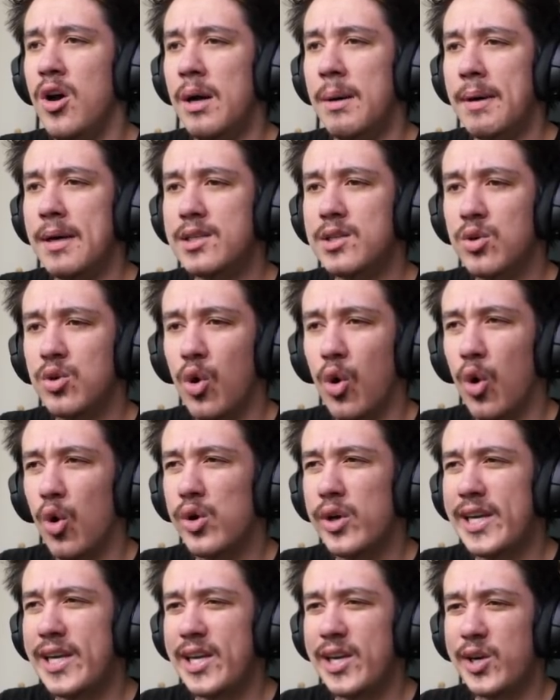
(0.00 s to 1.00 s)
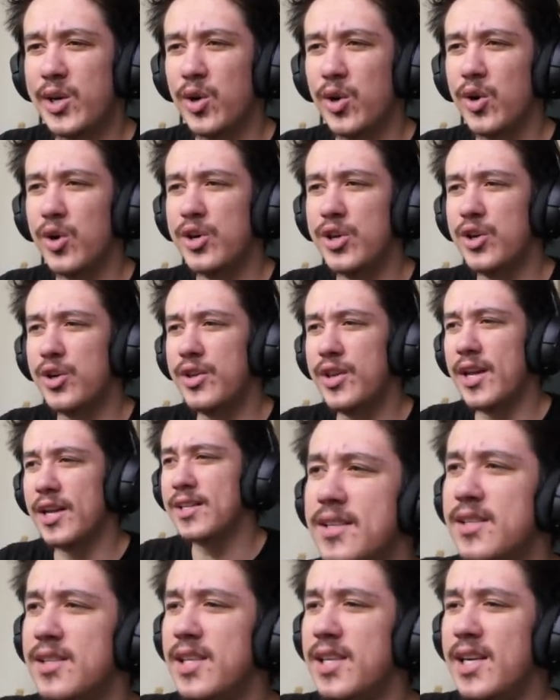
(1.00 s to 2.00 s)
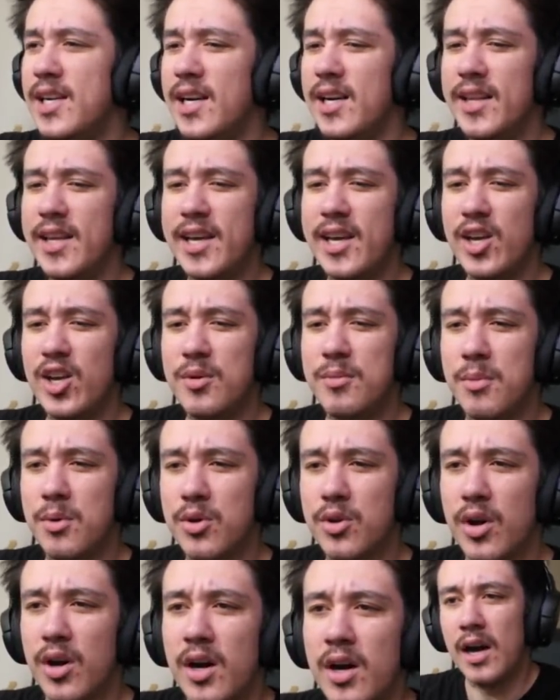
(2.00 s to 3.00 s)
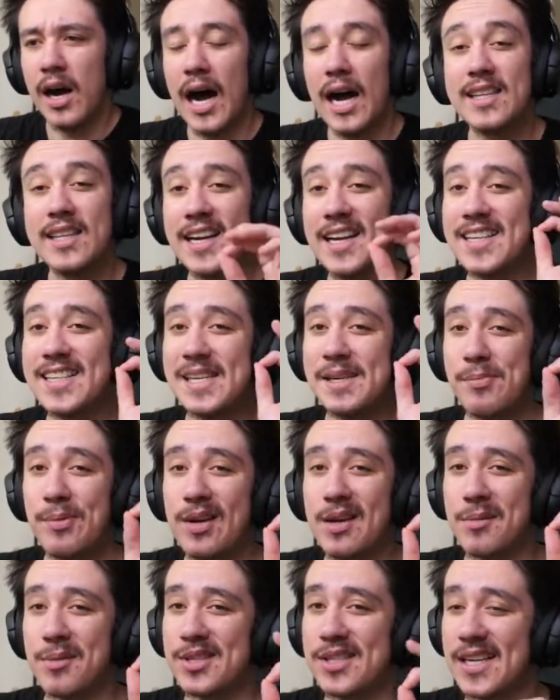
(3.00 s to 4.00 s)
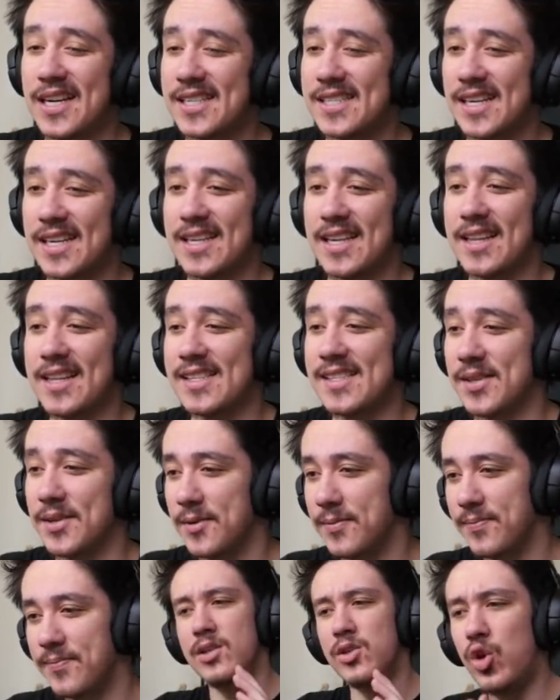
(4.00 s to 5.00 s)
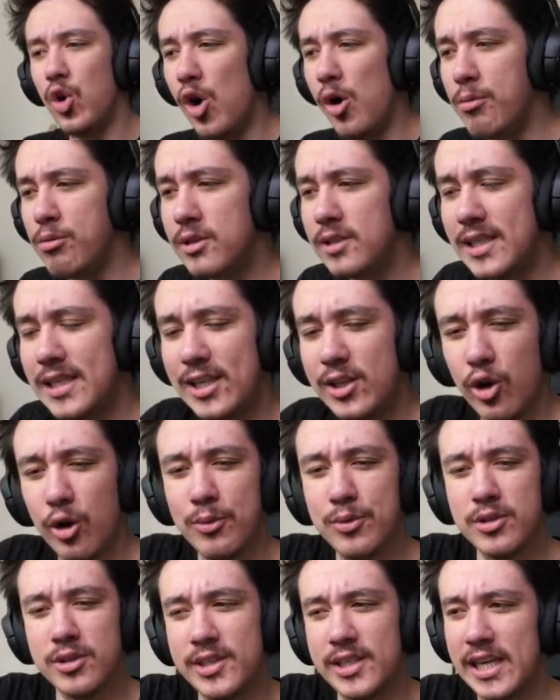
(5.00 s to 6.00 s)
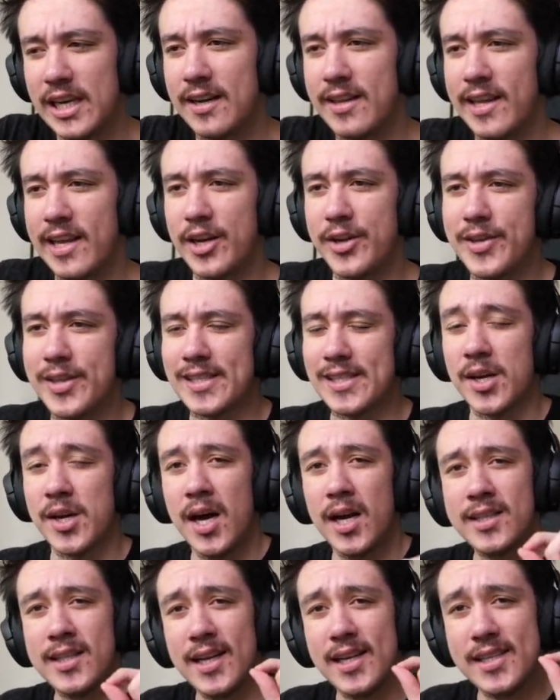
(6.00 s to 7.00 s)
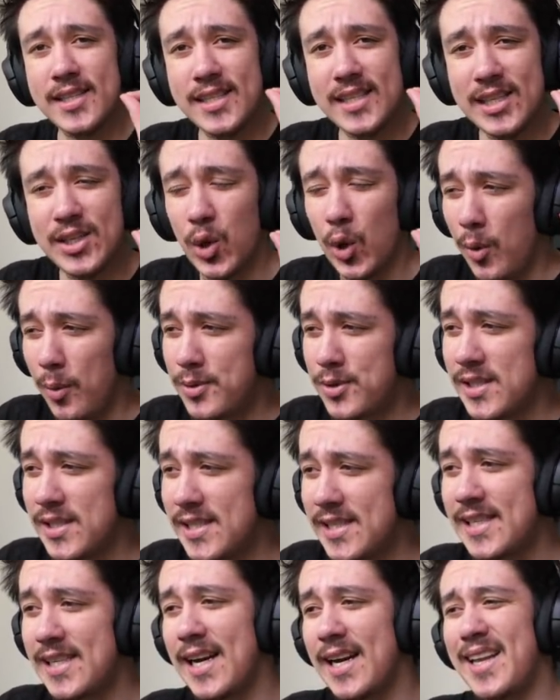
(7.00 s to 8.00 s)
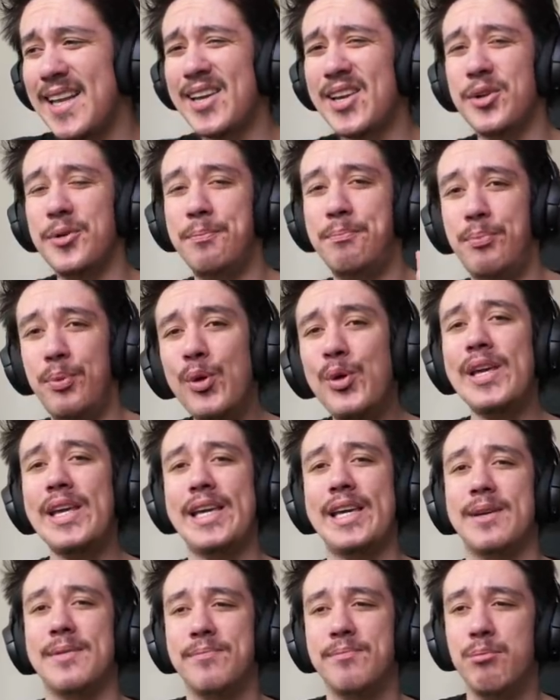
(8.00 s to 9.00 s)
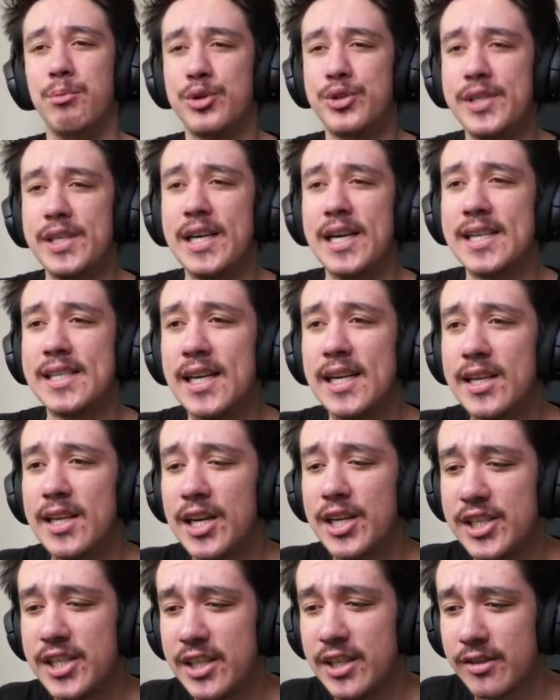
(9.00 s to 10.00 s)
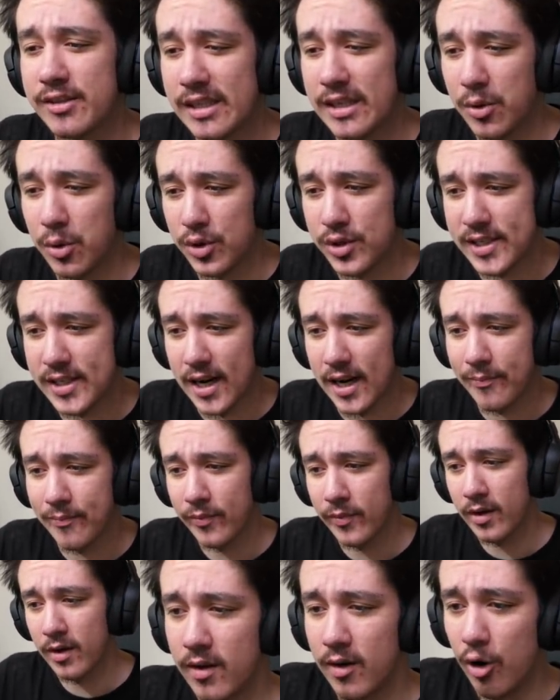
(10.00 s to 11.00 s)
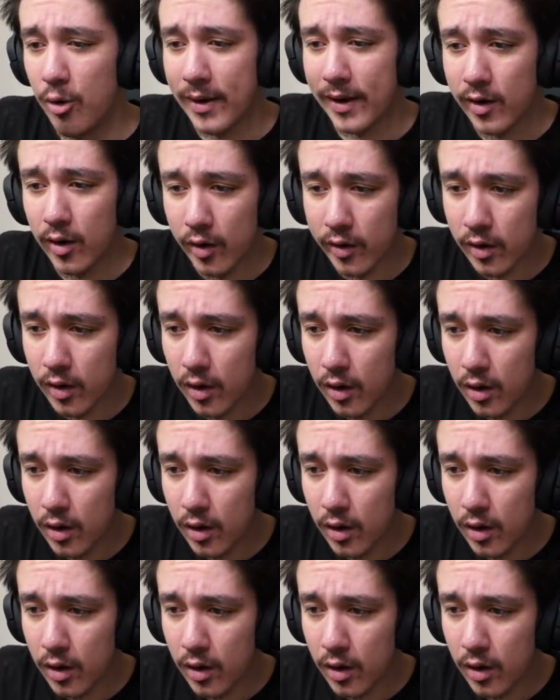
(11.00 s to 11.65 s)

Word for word: まずこの大きい恐竜で追加できるもの、新しい武器も追加されたんですよ。動物に動物を追加できるんですけど、新しい動物に追加できる武器も追加されたらしいんですね。こちら。Oh my god。